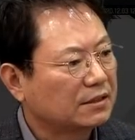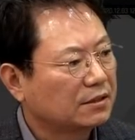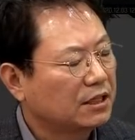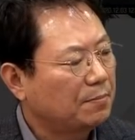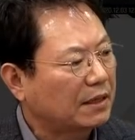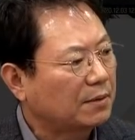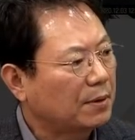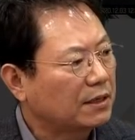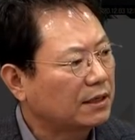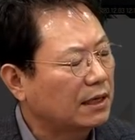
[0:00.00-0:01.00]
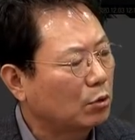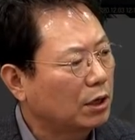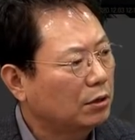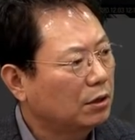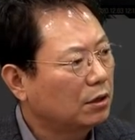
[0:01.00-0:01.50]
근데 백대빵이라는 게
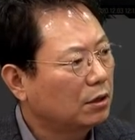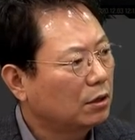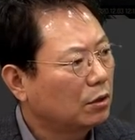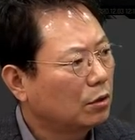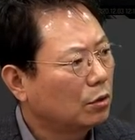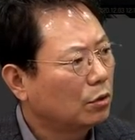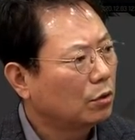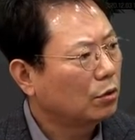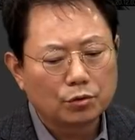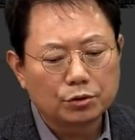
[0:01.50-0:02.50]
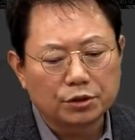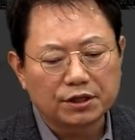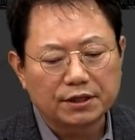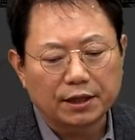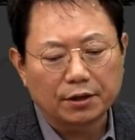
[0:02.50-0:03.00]
나오나요? 여기
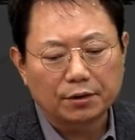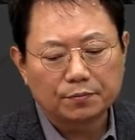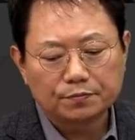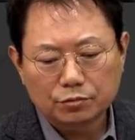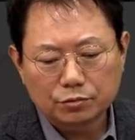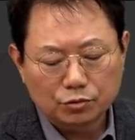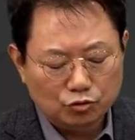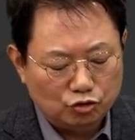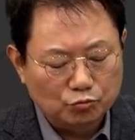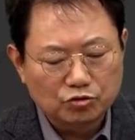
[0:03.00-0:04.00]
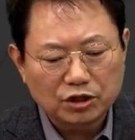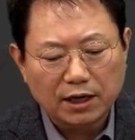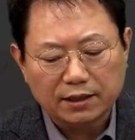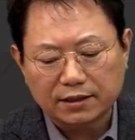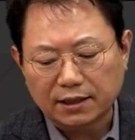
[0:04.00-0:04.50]
있네요. 주문과
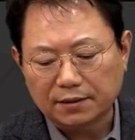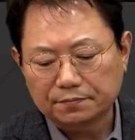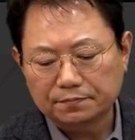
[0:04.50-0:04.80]
같다.